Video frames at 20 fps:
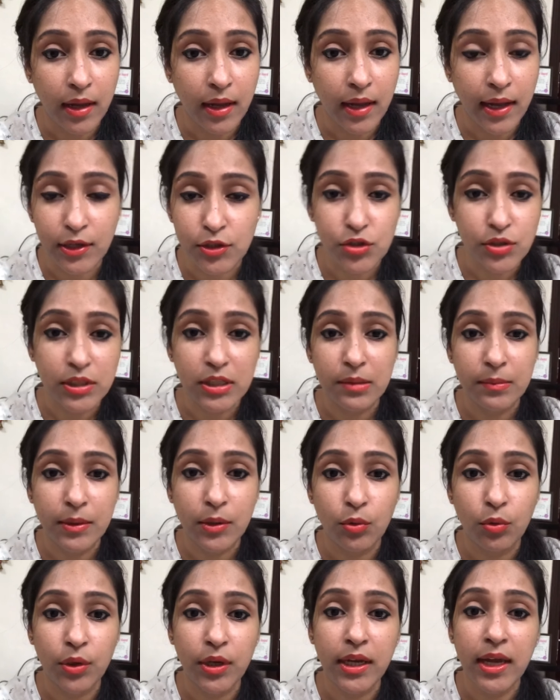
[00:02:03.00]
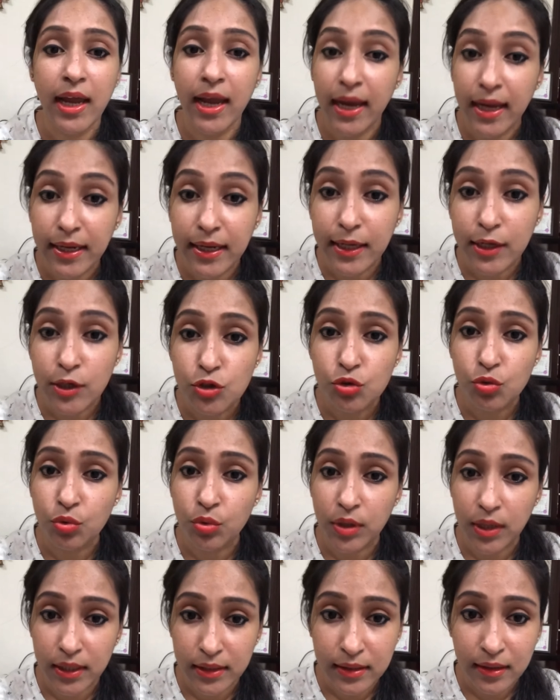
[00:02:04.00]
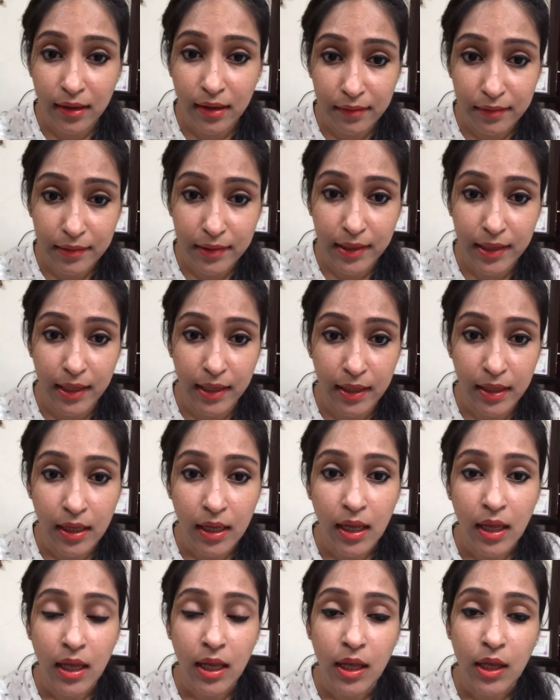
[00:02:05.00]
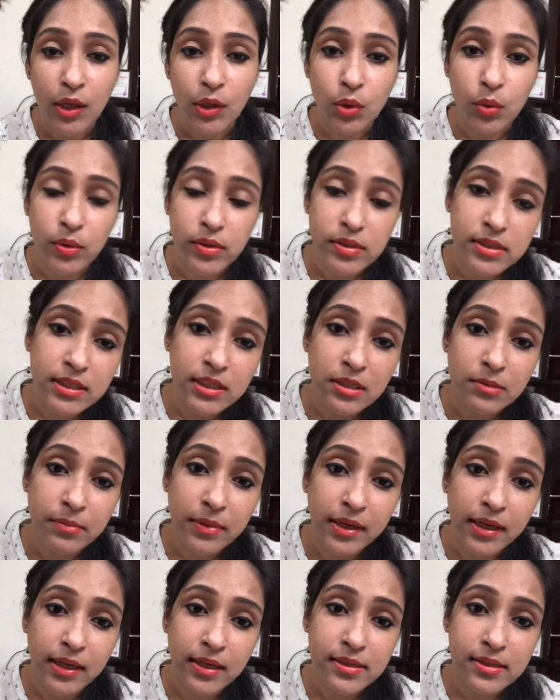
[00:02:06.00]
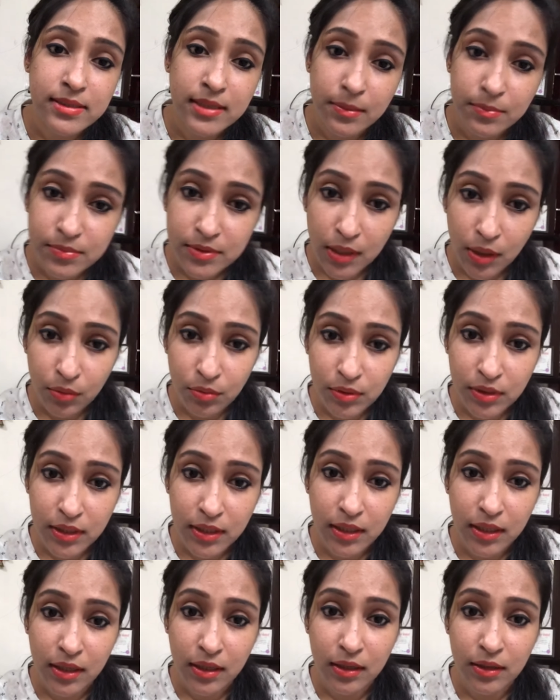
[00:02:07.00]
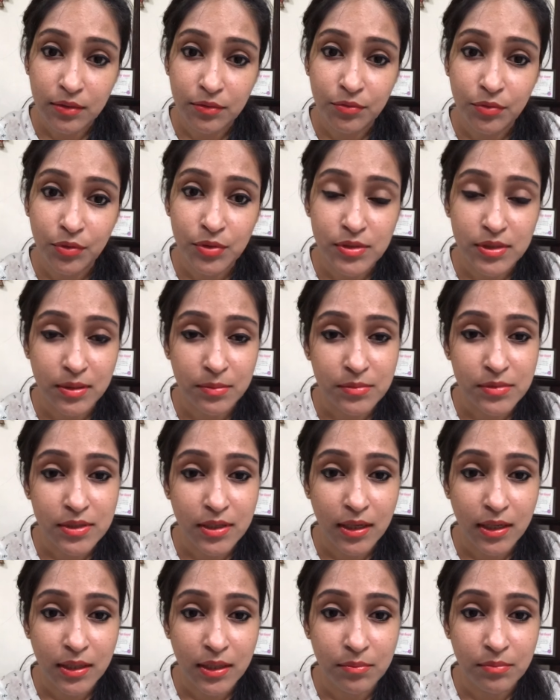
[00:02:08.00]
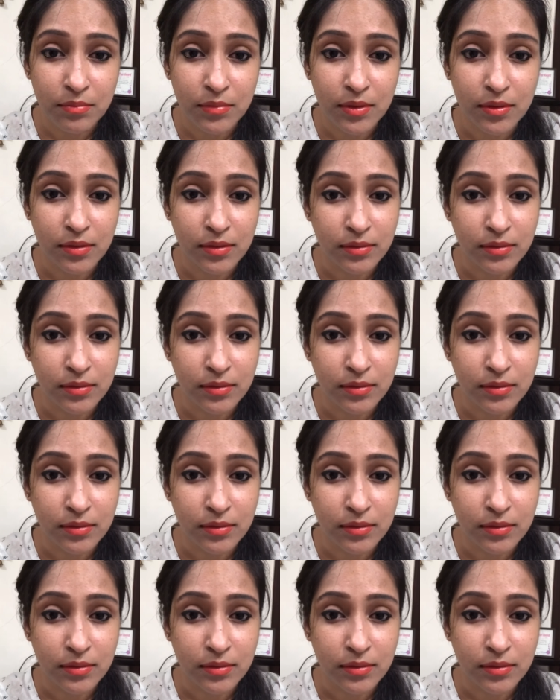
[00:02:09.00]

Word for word: एक्चुअली में कोई है नहीं जो उनका ध्यान रखे तो इसीलिए मैंने स्टेप डाउन किया फॉर सम टाइम